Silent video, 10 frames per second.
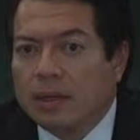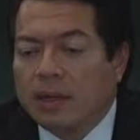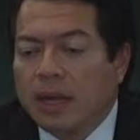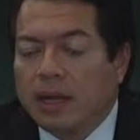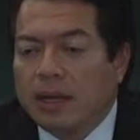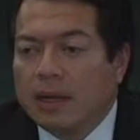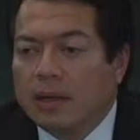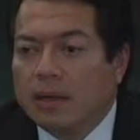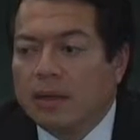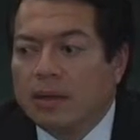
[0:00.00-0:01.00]
¿qué se puede
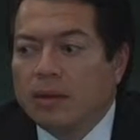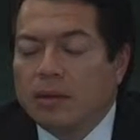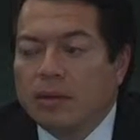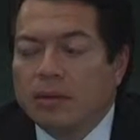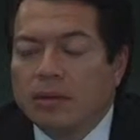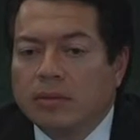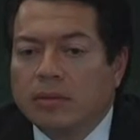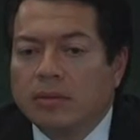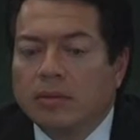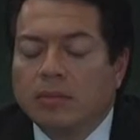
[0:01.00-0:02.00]
esperar si ya lo
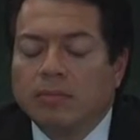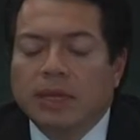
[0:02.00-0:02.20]
plantearon así?